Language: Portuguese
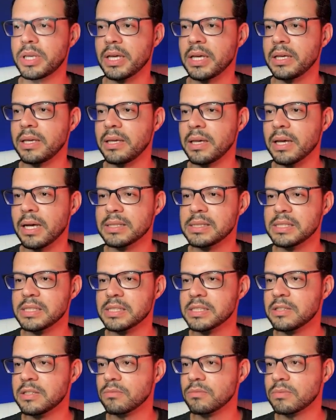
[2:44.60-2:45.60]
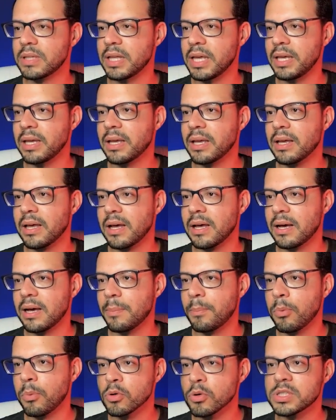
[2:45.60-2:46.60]
aí a gente não tem a
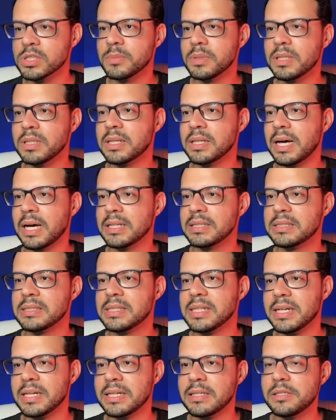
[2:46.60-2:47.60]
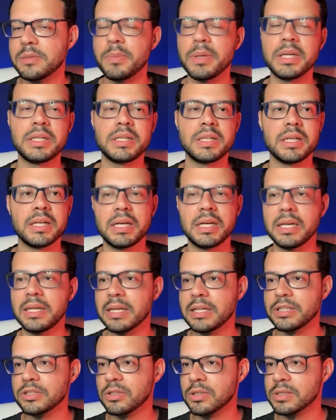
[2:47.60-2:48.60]
possibilidade de mexer aqui
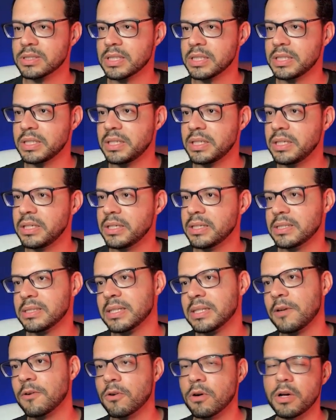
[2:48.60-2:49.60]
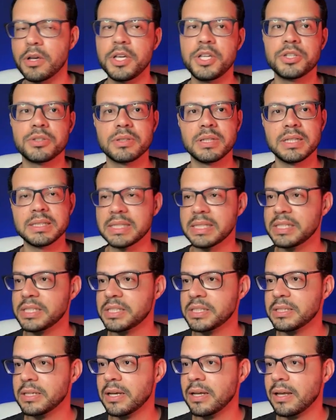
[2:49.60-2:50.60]
nas nossas guias, aí não corre risco da
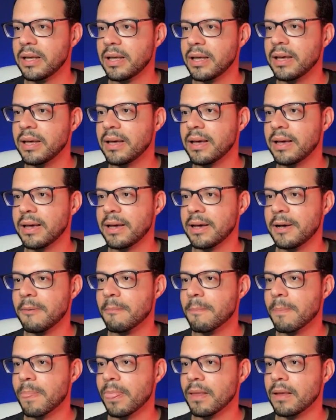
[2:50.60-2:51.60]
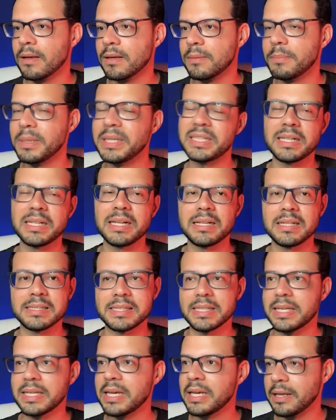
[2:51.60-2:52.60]
gente é, mexer nelas
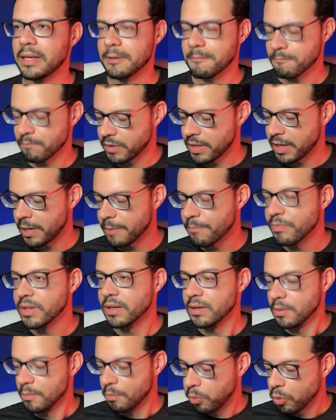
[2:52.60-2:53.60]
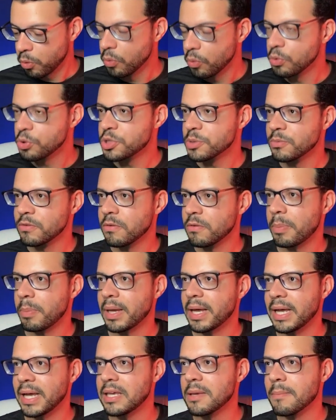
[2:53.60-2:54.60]
sem querer, né? Por último, vou
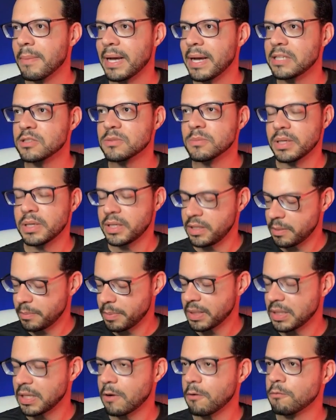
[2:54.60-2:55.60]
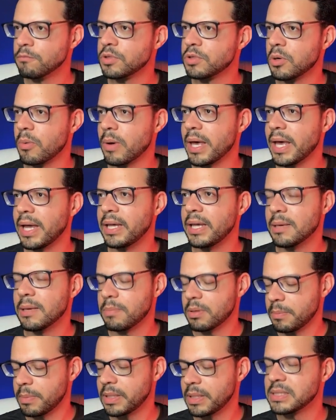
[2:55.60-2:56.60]
pegar aqui mais uma guia, apertar Ctrl R né,
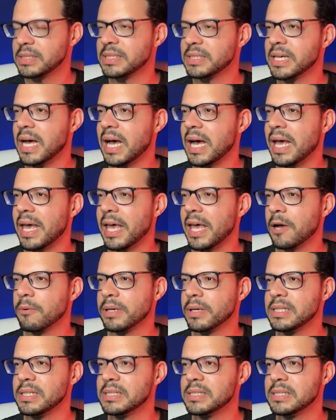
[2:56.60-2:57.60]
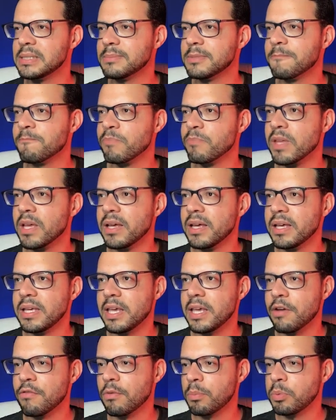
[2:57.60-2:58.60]
para aparecer a régua aqui em cima, e
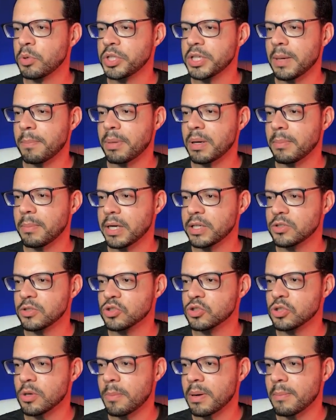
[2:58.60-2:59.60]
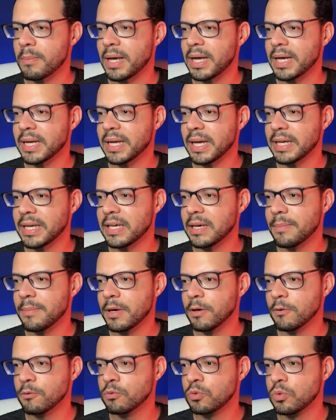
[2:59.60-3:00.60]
eu vou puxar para baixo só para marcar aqui a minha
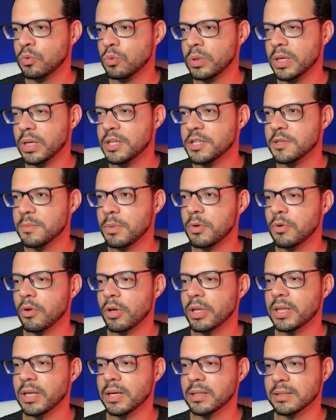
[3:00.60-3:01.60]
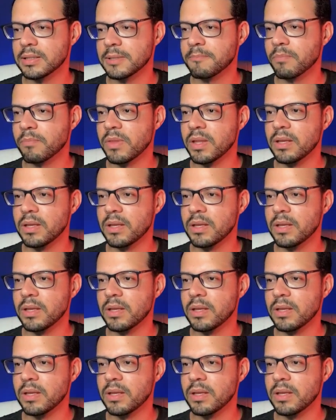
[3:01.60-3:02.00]
altura de 1080